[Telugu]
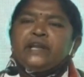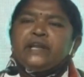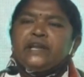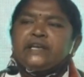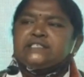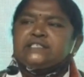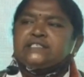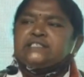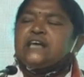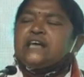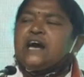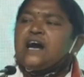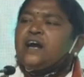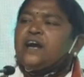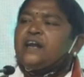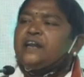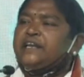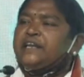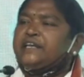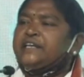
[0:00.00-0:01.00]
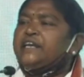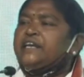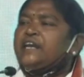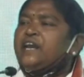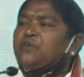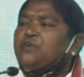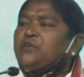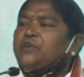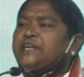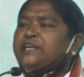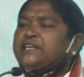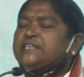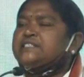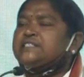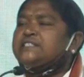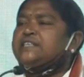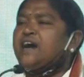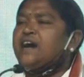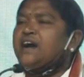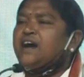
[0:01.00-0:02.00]
నీకు ఇస్తా నీకు ఇయ్యను నీకు
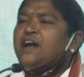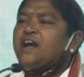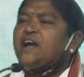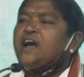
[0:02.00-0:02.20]
ఇస్తా